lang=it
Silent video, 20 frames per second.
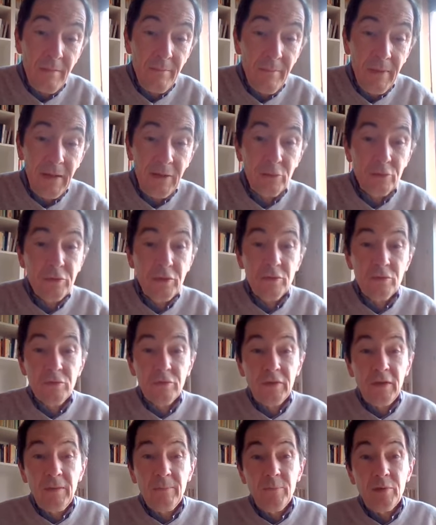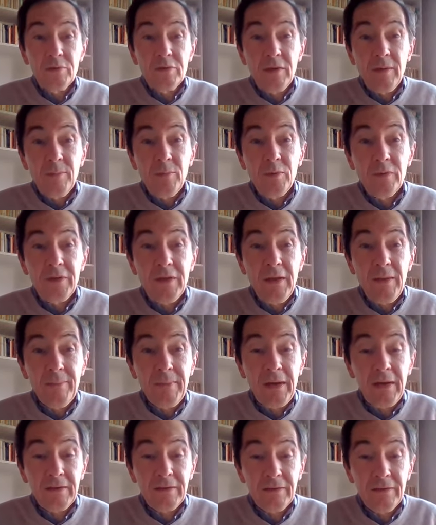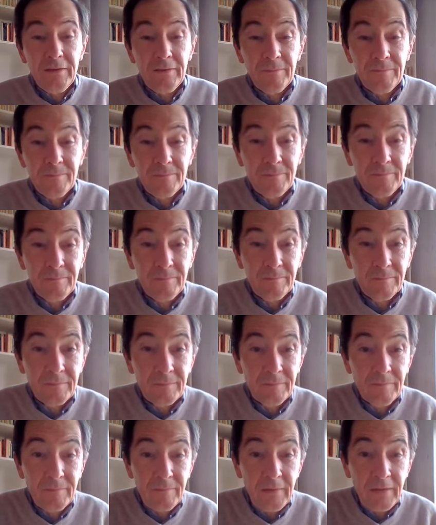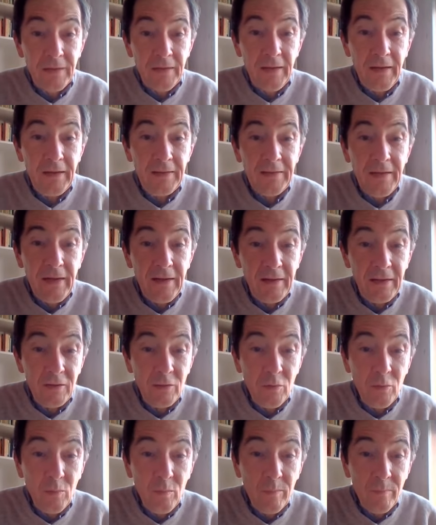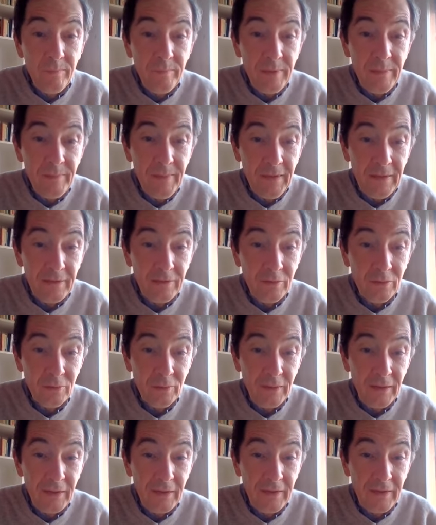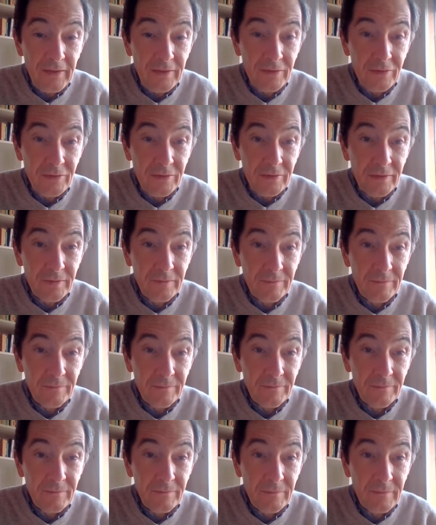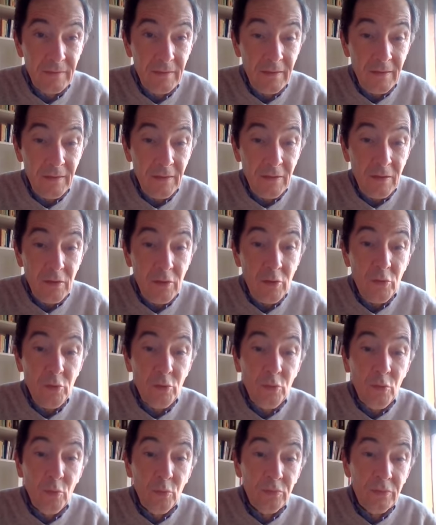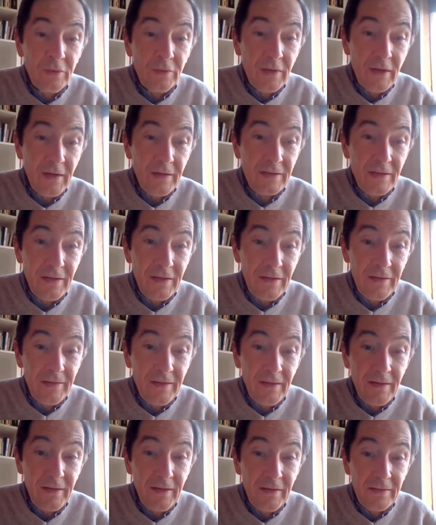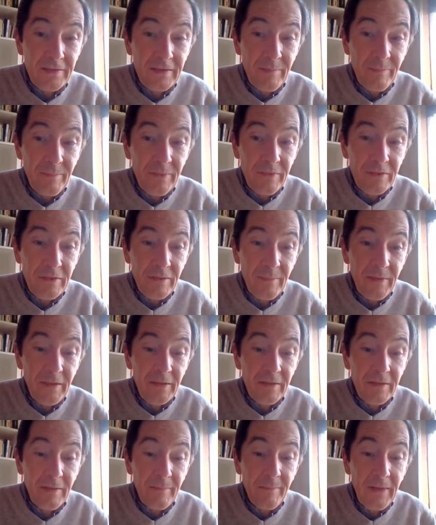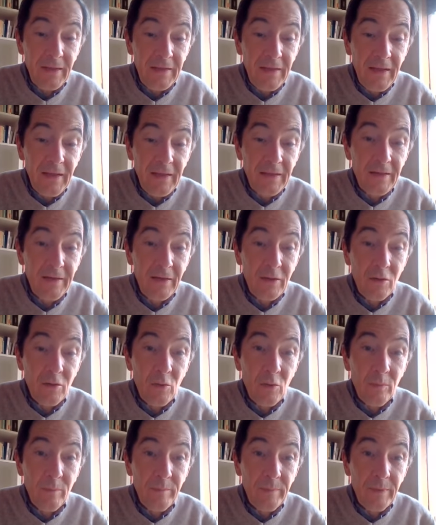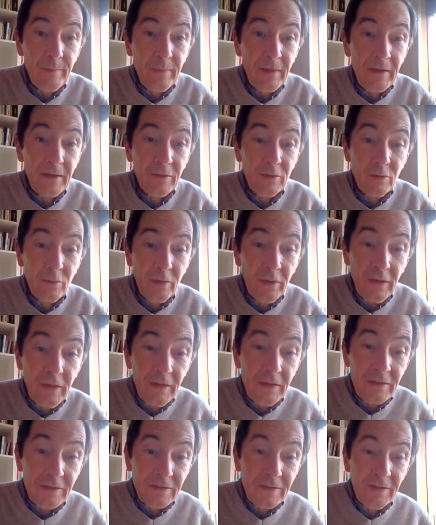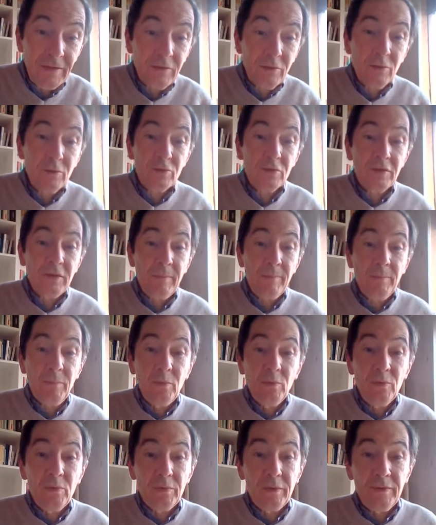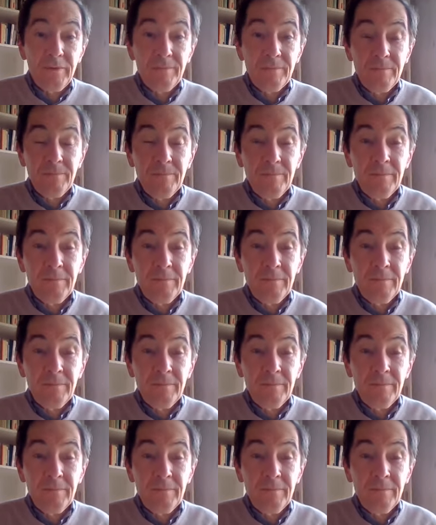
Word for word: Ma allo stesso tempo siamo chiamati a dare compimento alla legge, non trasgredirla semplicemente, ma darne compimento e essendo sapore